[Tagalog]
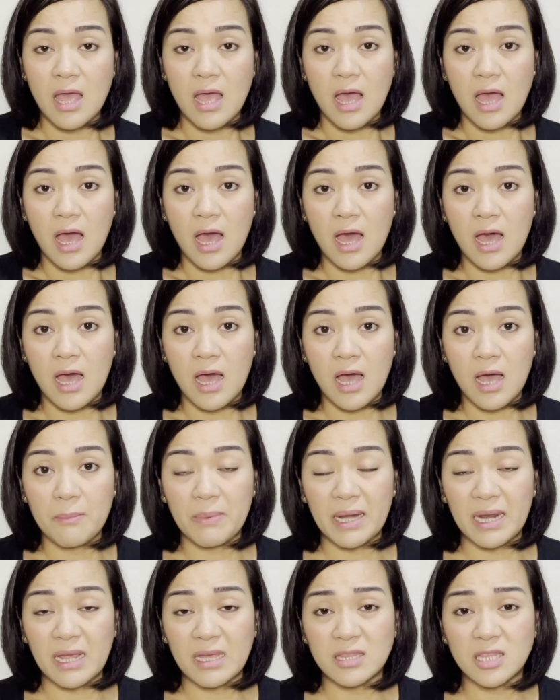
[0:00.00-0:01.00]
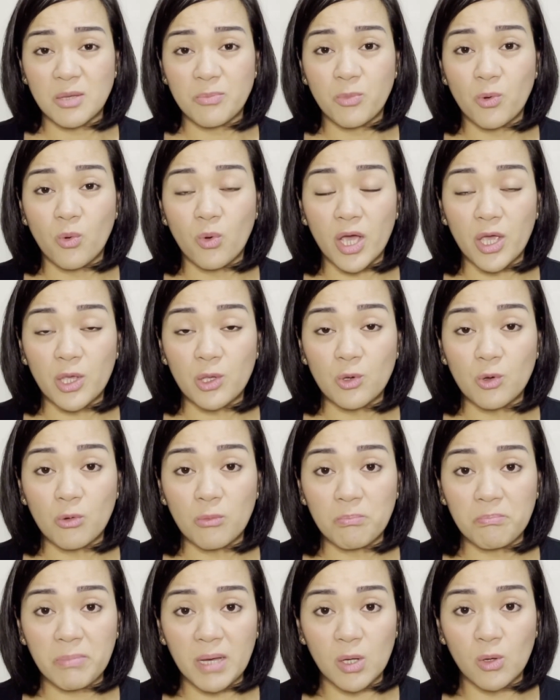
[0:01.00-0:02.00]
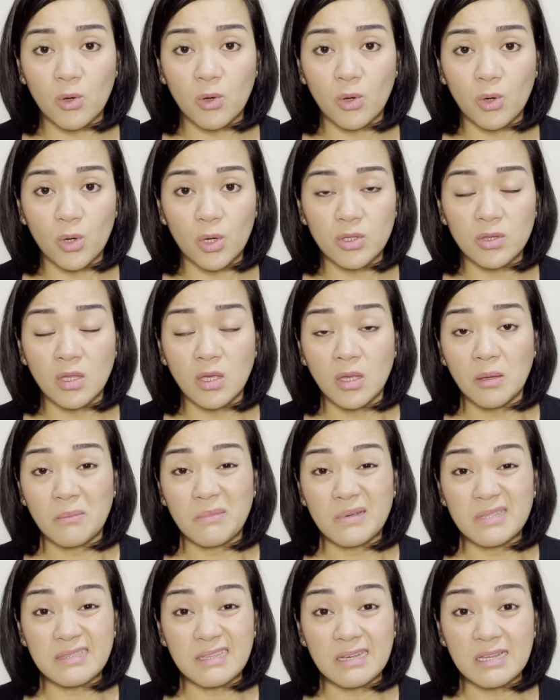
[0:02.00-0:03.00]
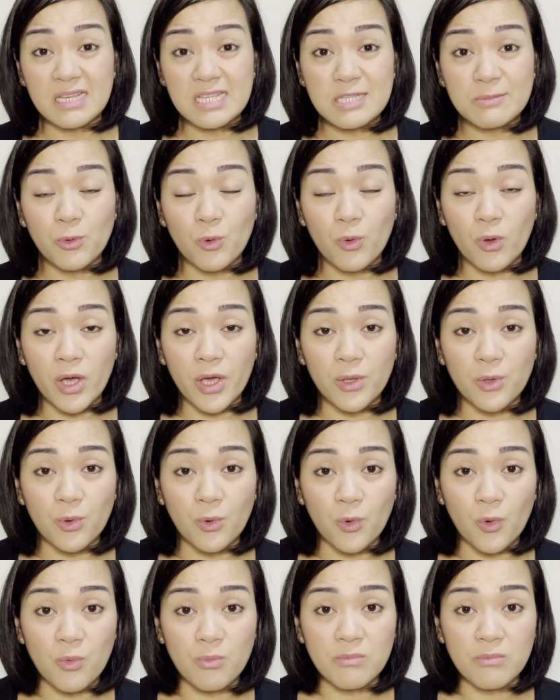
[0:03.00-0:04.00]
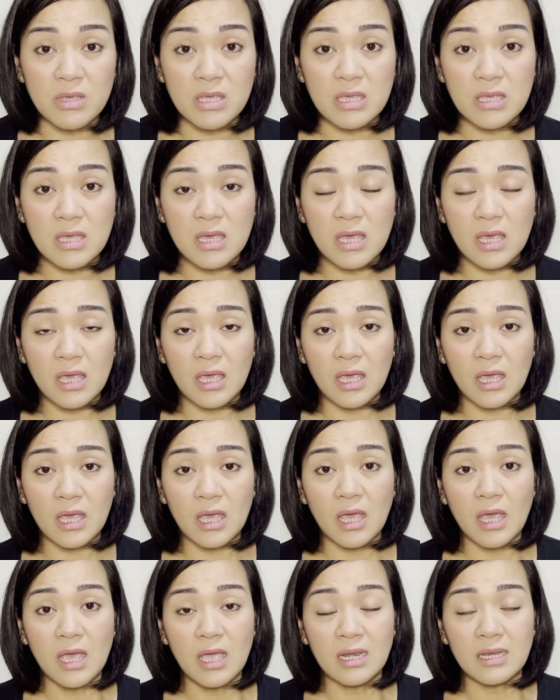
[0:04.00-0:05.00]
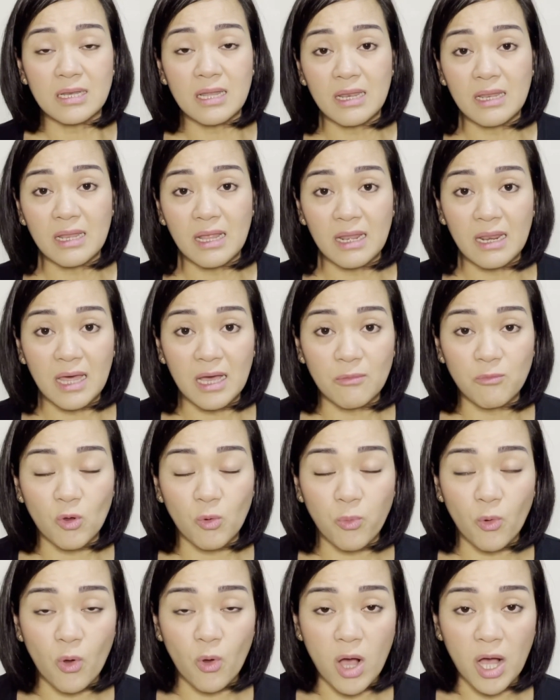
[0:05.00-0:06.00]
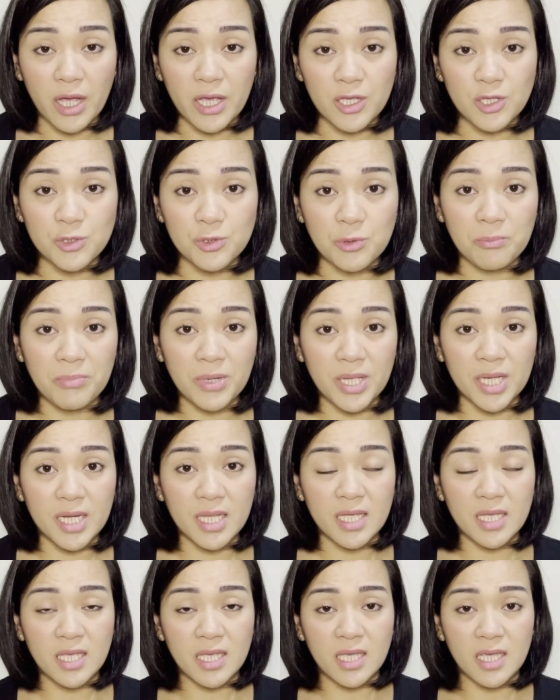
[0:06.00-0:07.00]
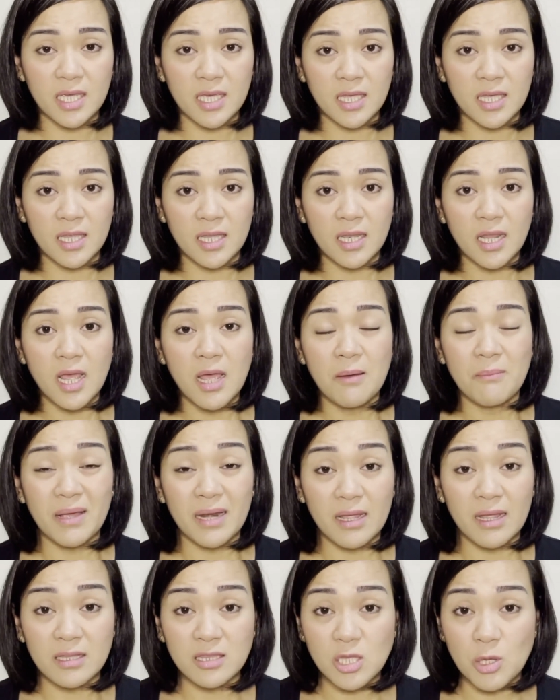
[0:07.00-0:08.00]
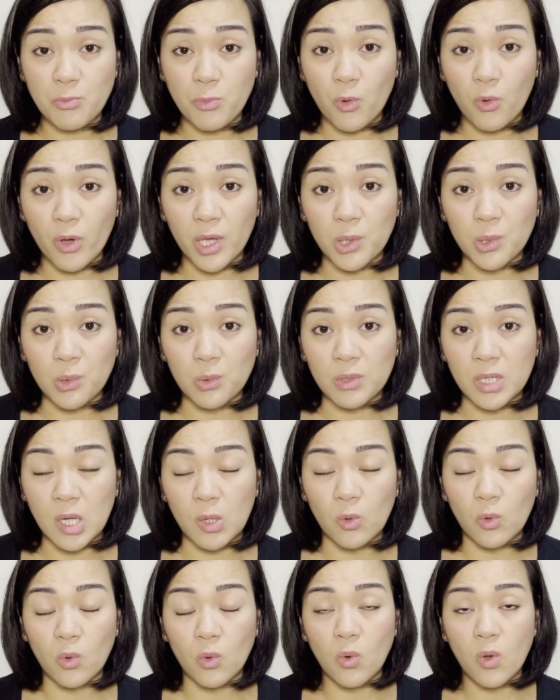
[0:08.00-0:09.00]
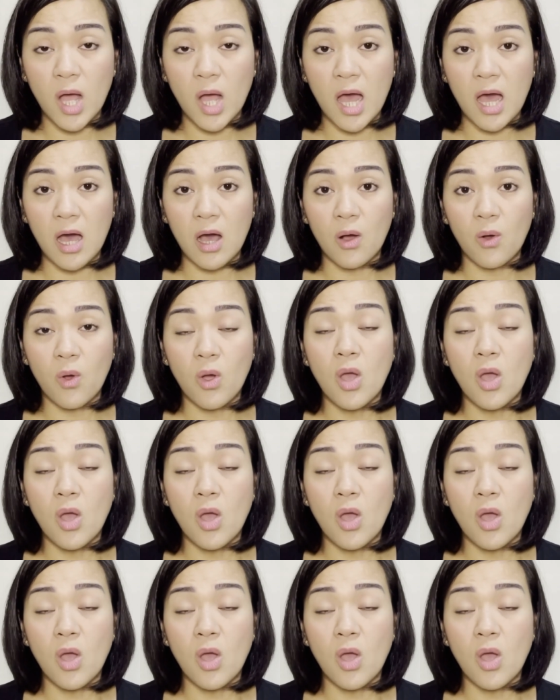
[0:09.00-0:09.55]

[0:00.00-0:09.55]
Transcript: uh, parati po kayong pagod, padalas po kayong umihi, nanlalabo po ang inyong paningin, parati po kayong nauuhaw,